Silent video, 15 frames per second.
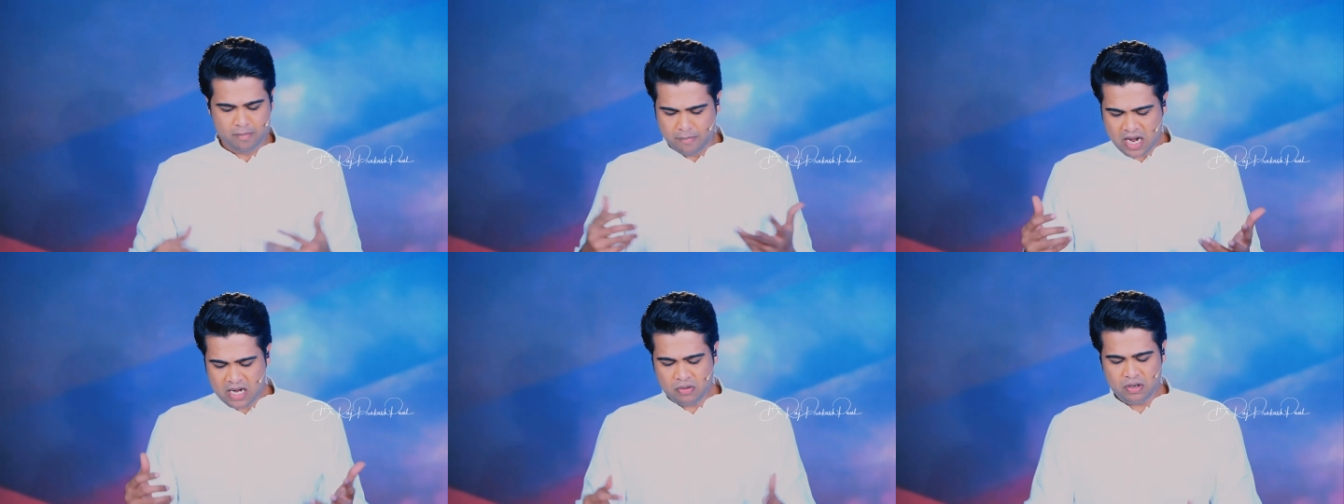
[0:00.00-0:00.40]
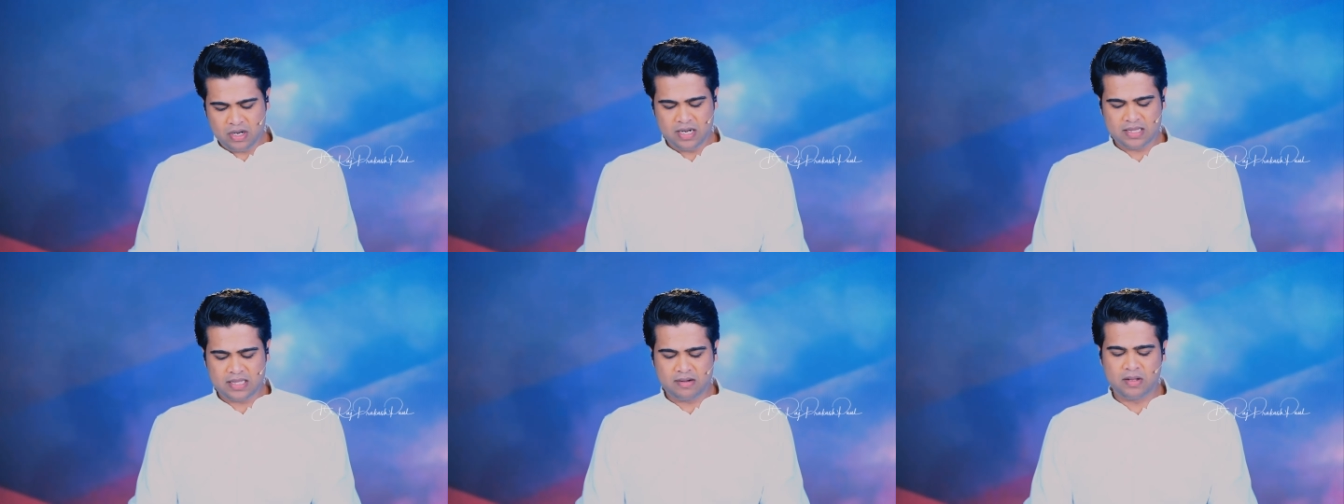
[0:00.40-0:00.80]

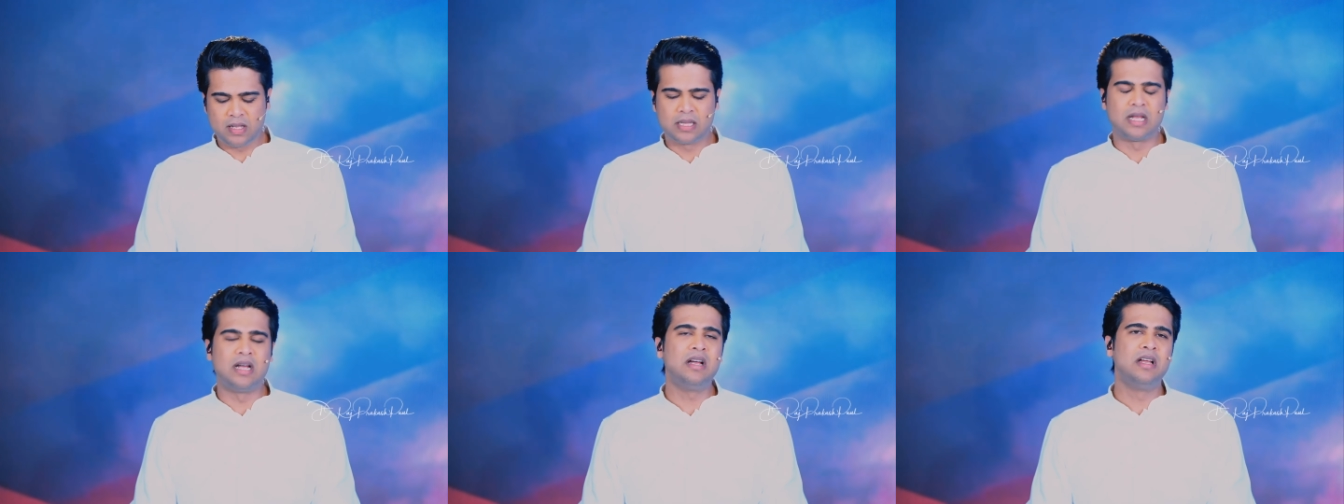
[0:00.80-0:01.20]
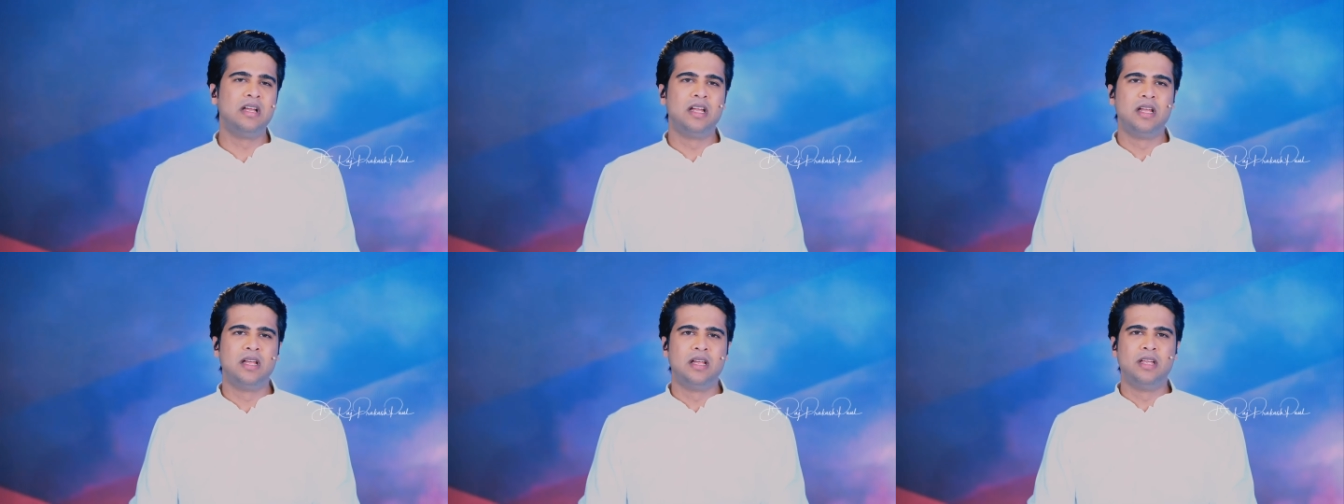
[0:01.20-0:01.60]
మానవులైన తర్వాత
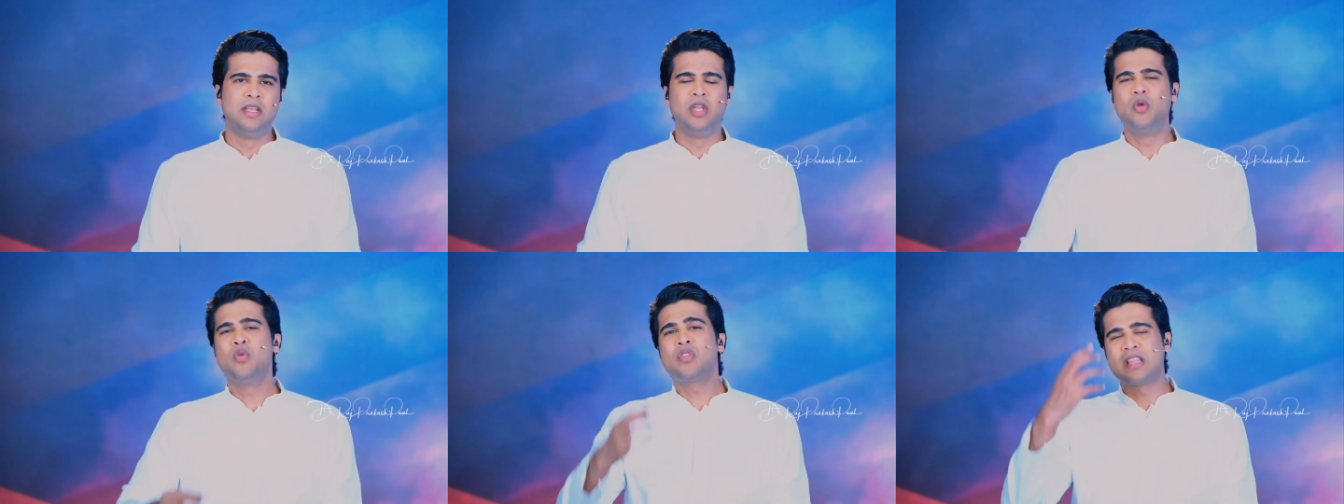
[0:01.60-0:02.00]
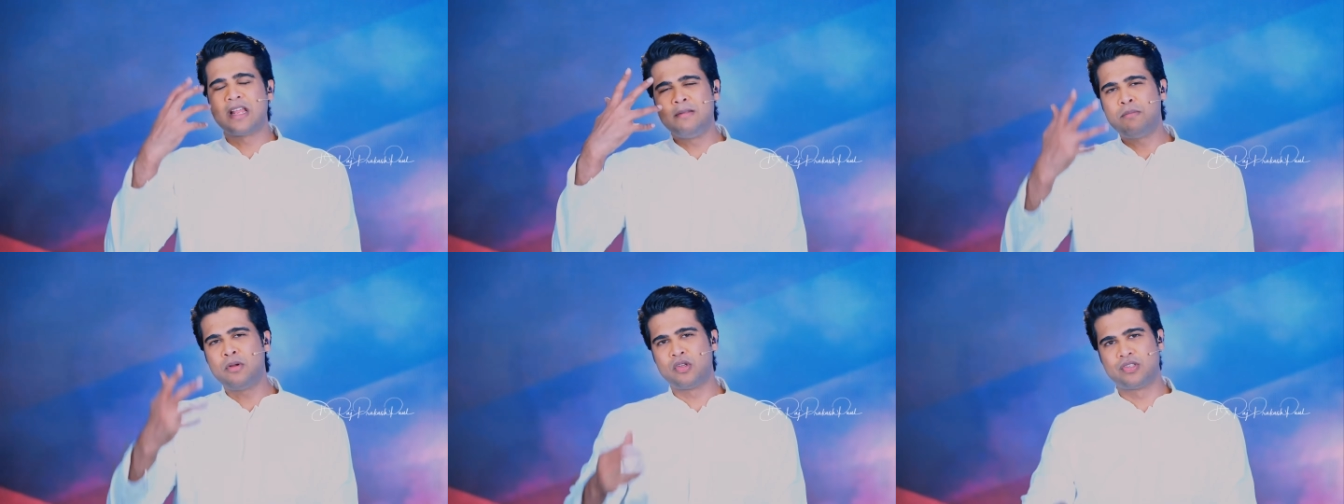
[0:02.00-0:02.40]
ఎన్నో
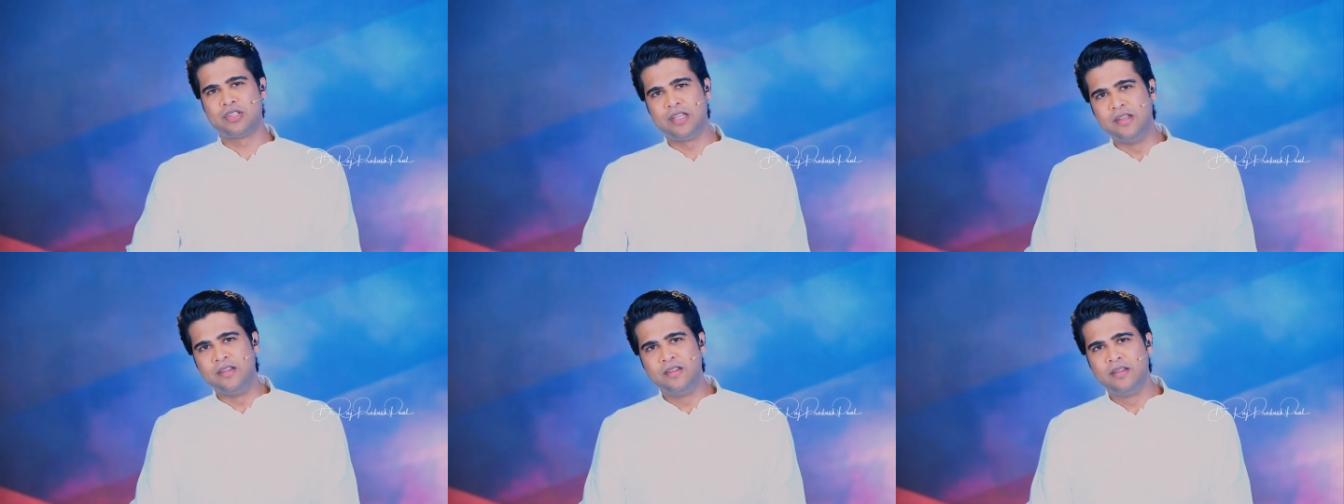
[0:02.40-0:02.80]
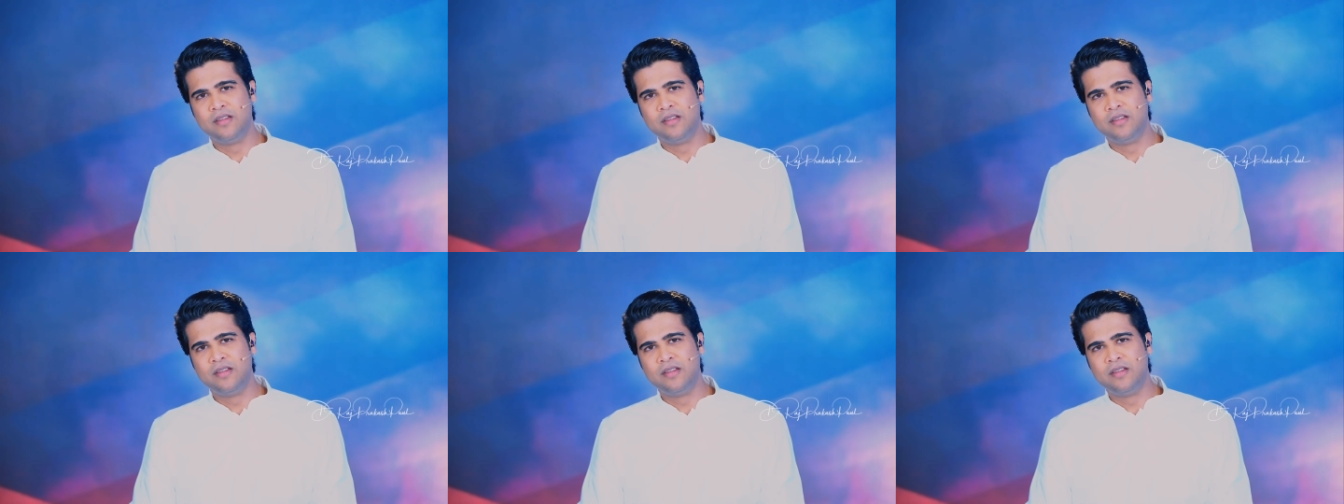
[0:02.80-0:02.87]
తలంపులు వస్తాయి